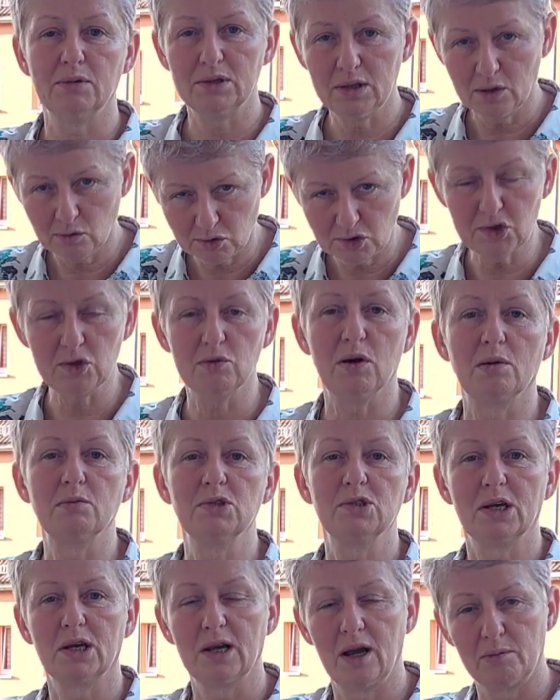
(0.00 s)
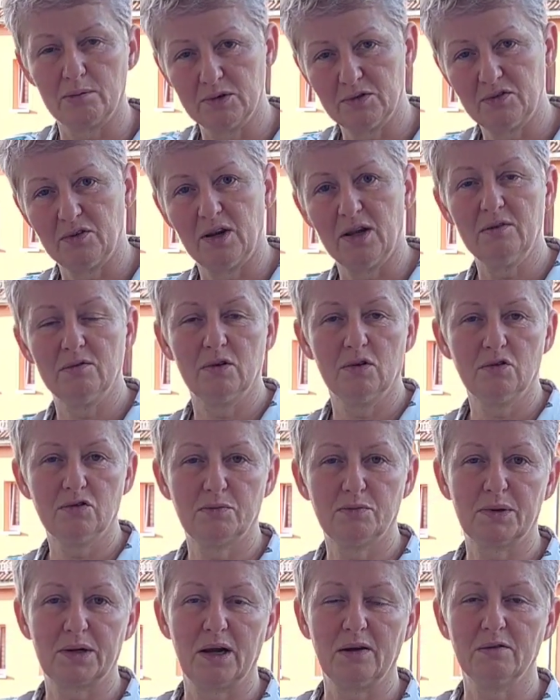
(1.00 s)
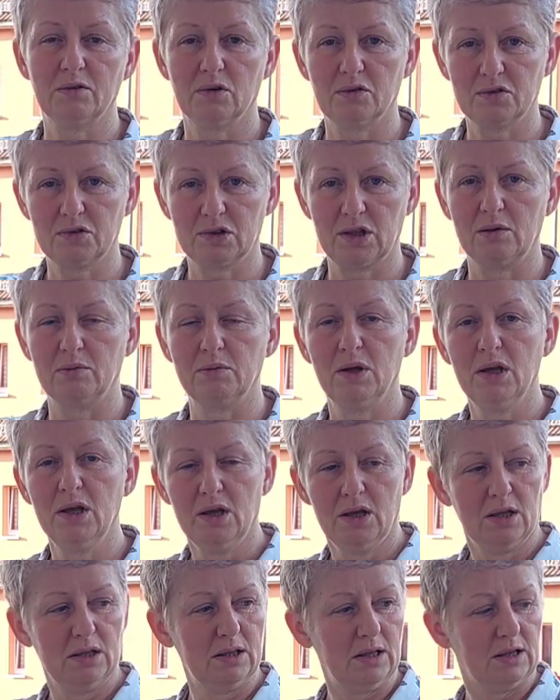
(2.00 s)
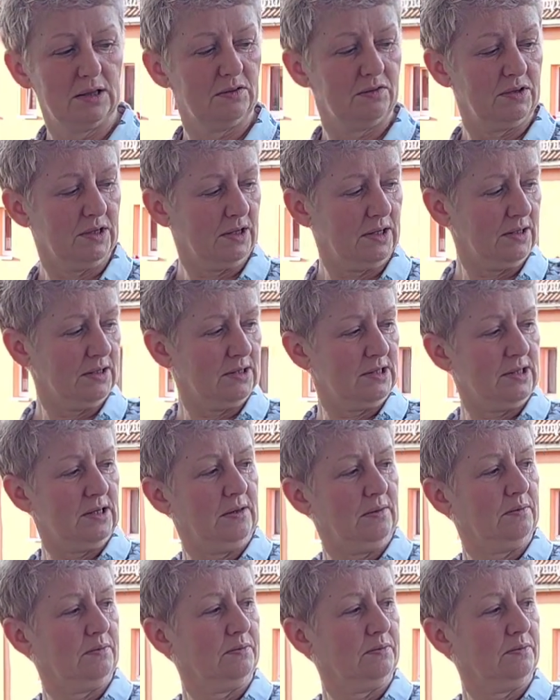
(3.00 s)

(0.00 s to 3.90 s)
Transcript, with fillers: nauczyłam się gamy w lewo, w prawo, w tem, na dwie ręce.